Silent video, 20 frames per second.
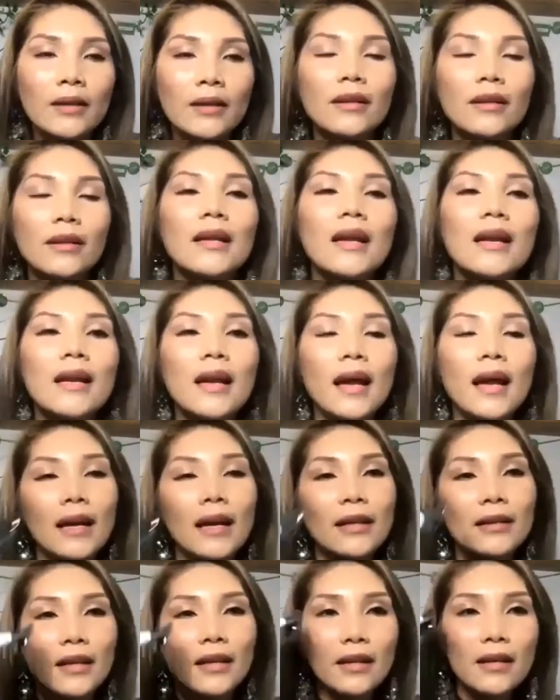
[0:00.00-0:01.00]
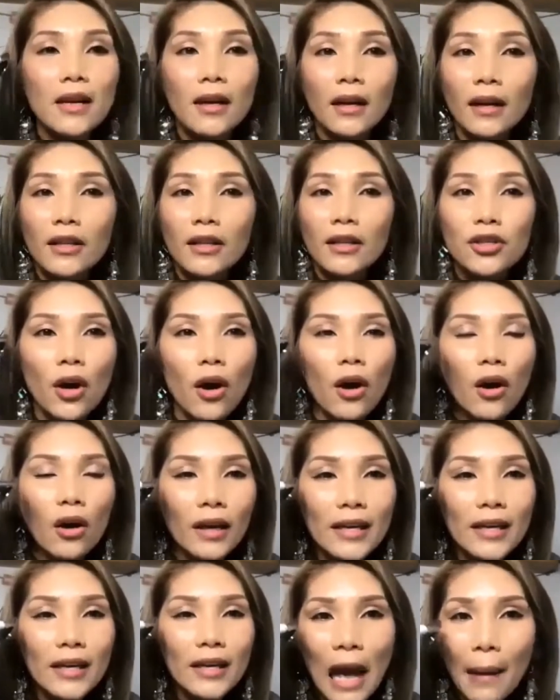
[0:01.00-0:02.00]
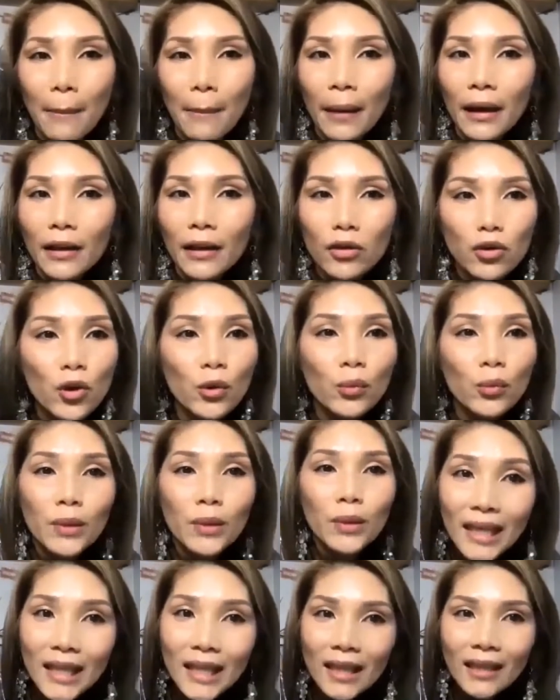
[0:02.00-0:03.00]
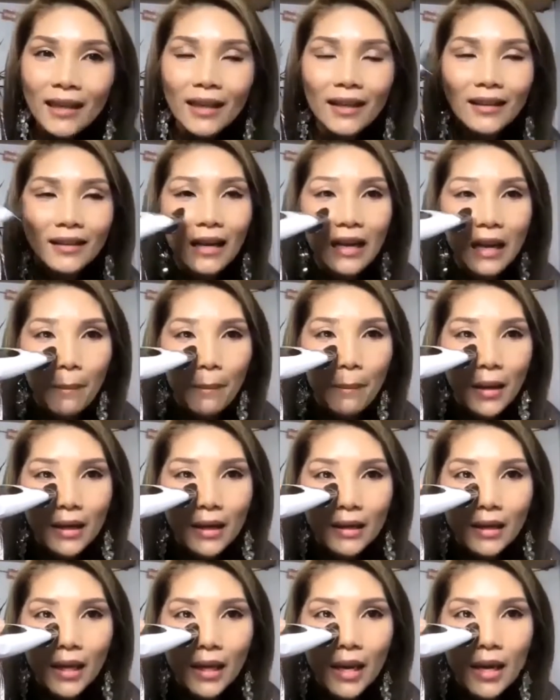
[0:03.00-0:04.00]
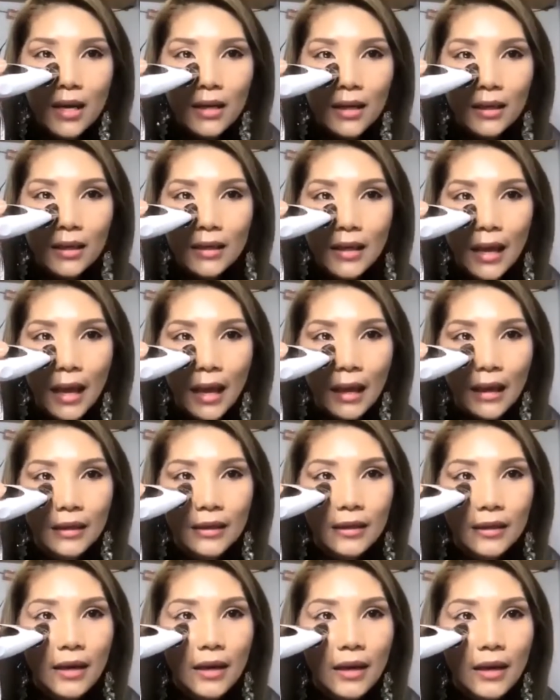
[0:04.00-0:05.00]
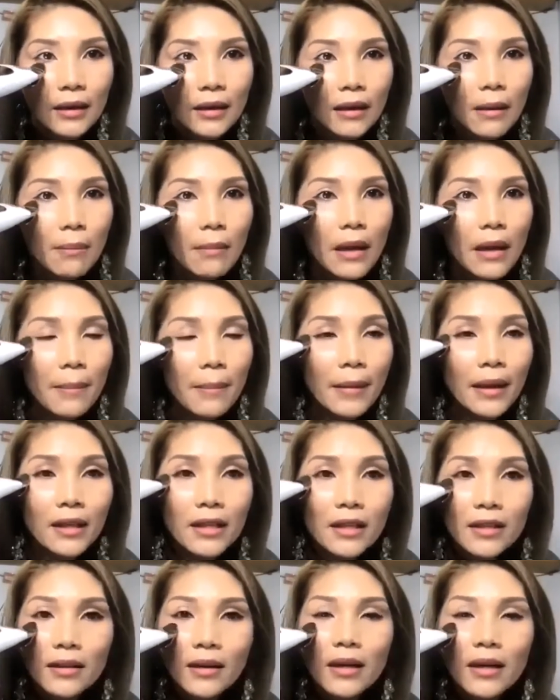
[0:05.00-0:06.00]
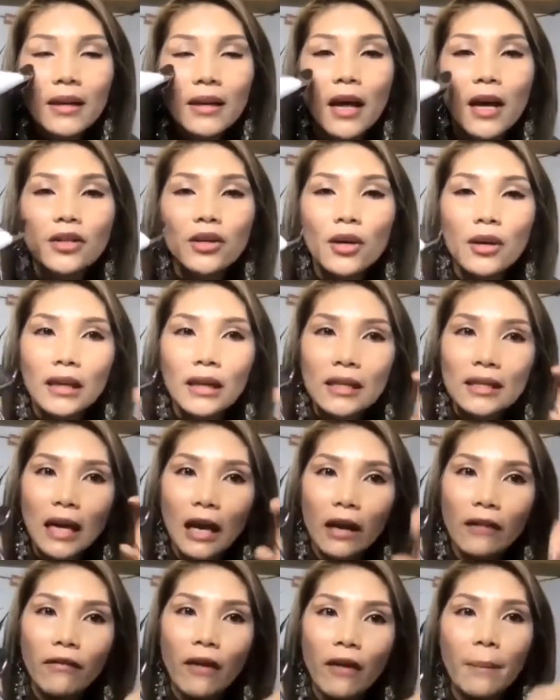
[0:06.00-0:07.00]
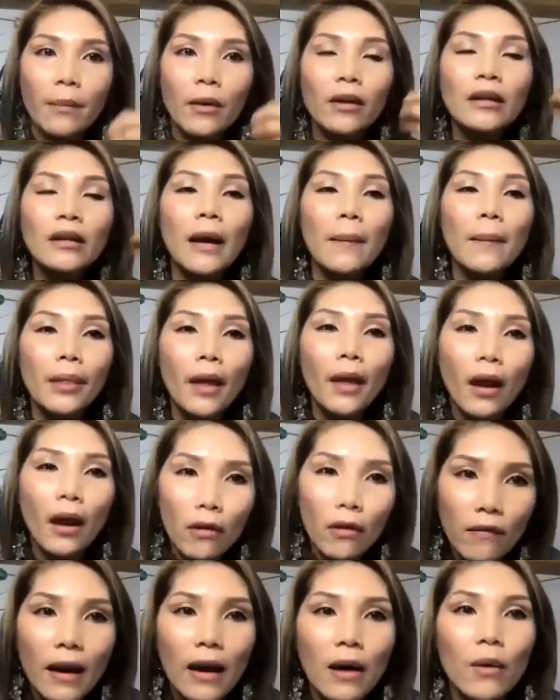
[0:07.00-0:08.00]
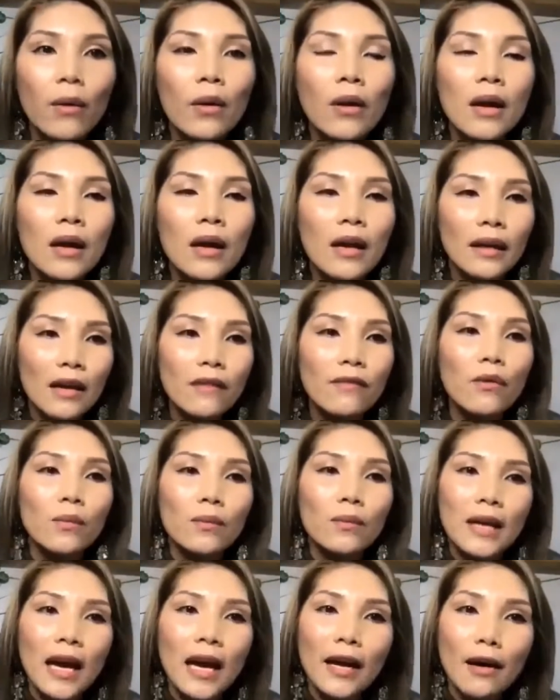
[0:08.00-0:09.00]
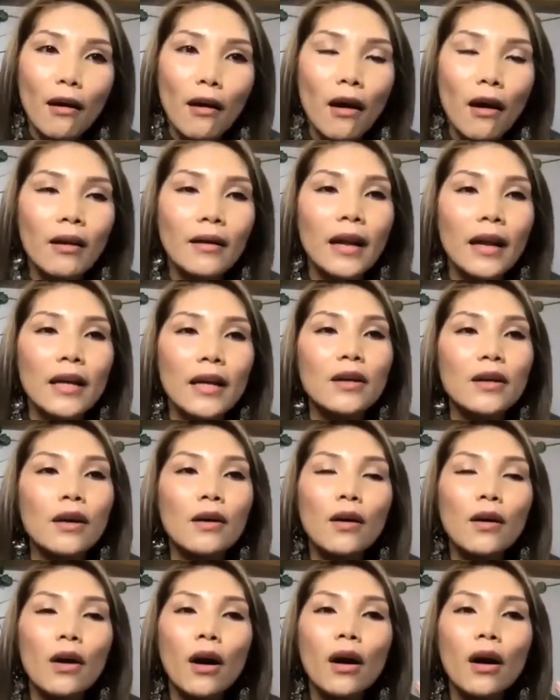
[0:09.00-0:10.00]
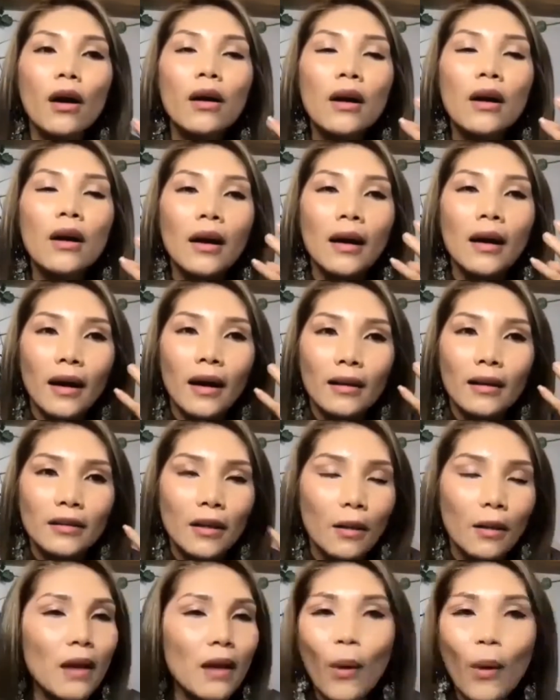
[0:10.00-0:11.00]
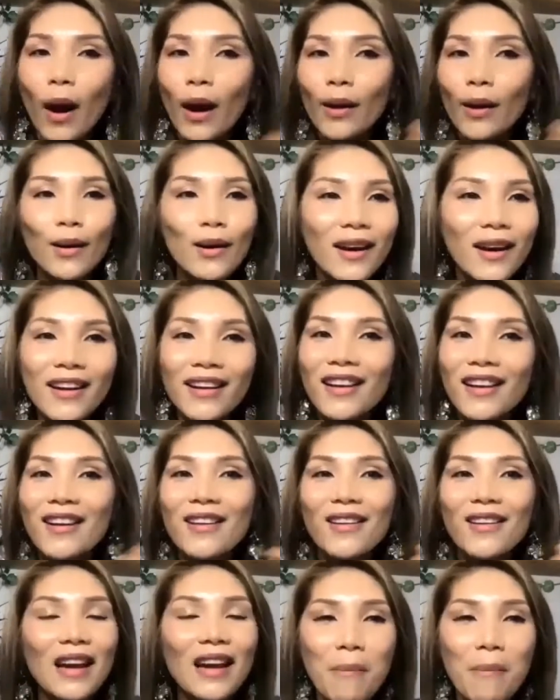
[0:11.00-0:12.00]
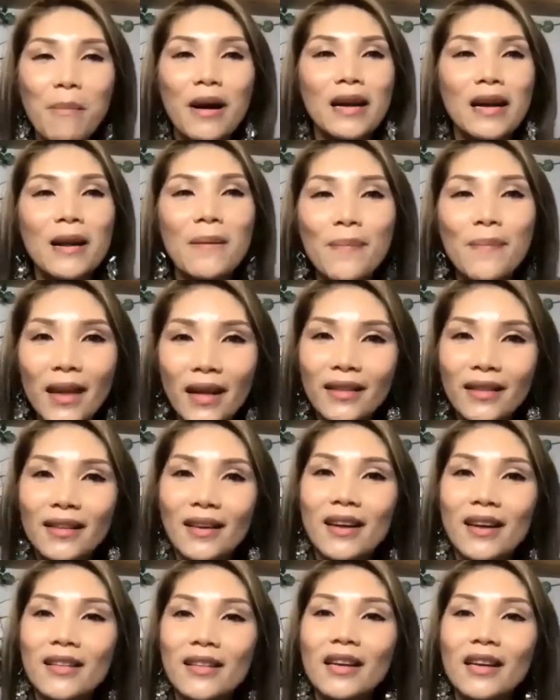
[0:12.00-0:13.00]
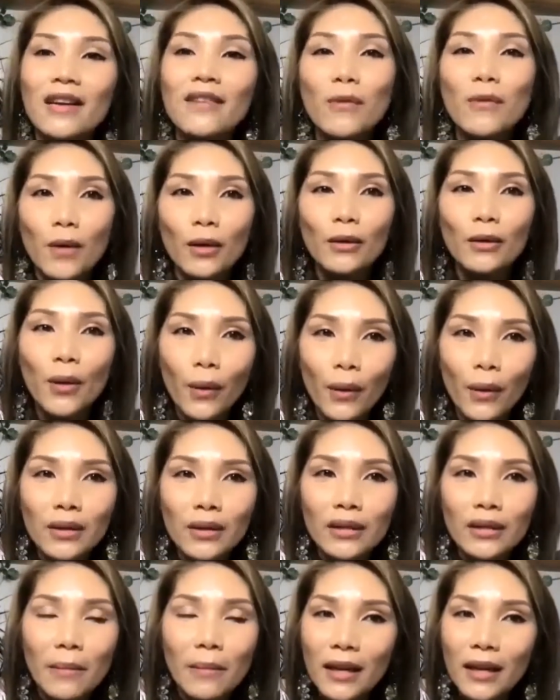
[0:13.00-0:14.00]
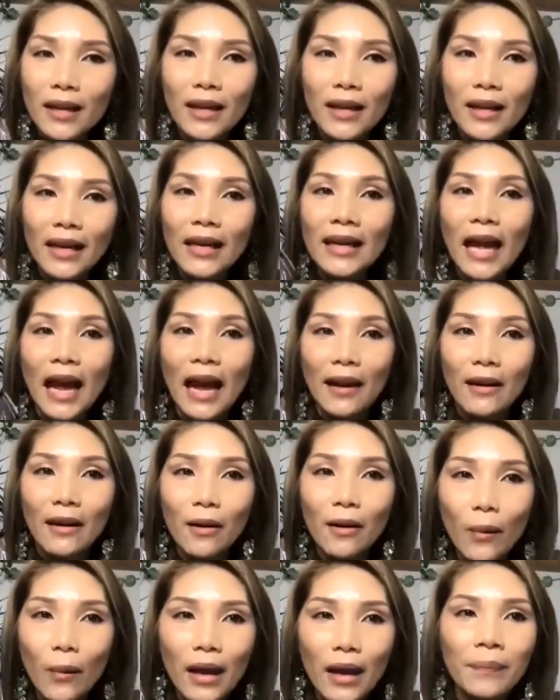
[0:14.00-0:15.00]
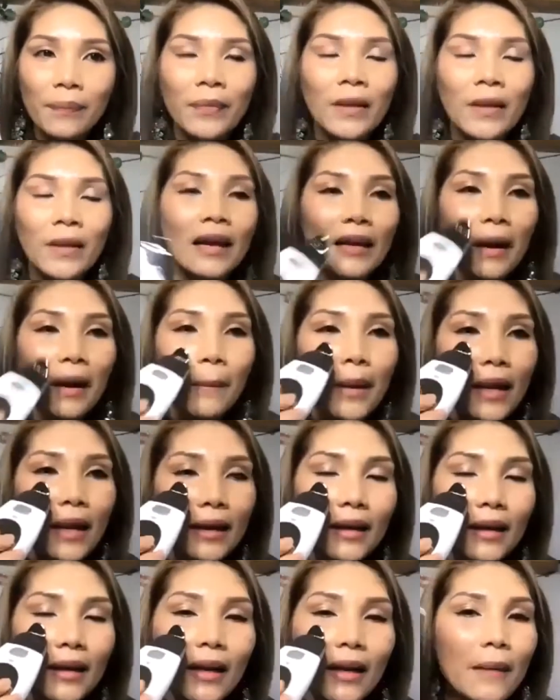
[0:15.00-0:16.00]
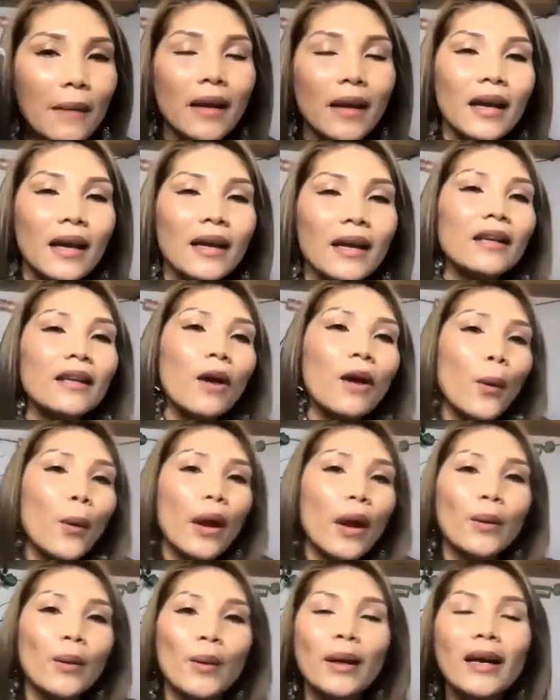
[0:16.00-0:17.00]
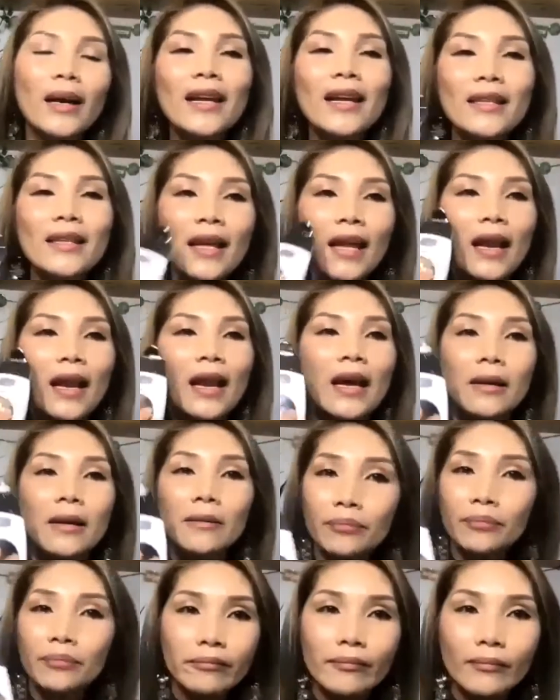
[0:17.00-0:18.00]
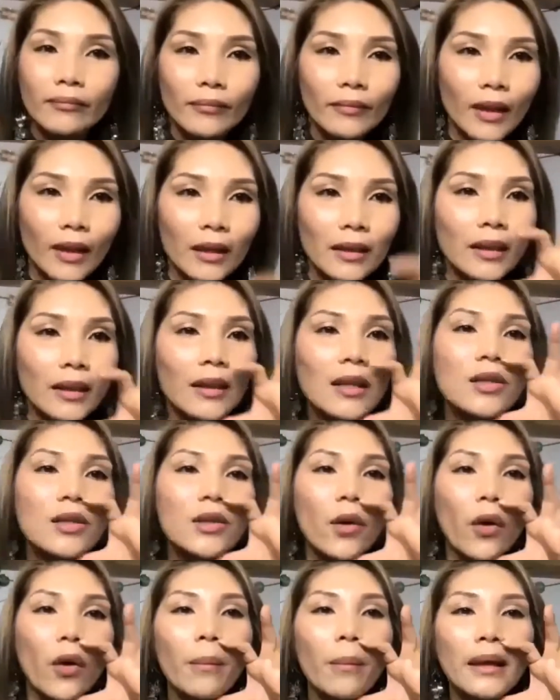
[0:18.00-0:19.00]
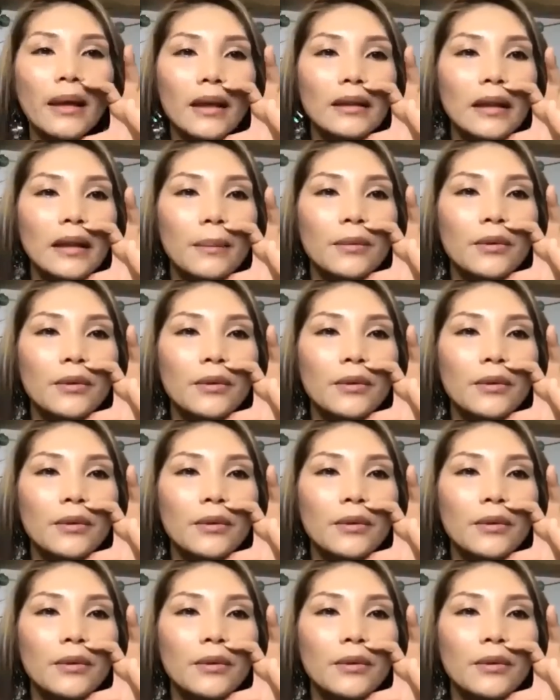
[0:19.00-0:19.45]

cho nên là anh chị đừng có cho cái da mắt nhúc nhích tức là mình chỉ lướt nhẹ trên cái mí mắt dưới để cho cái sản phẩm nó thẩm thấu vào cái vùng da đó để cho nó à, chống lão hóa nó nâng cơ nó làm mờ nếp nhanh giữa những cái vùng đó thôi chứ mình đừng có cả nó qua đặc biệt á, em thấy cái thói quen của các anh chị là những cái chỗ mình cần tập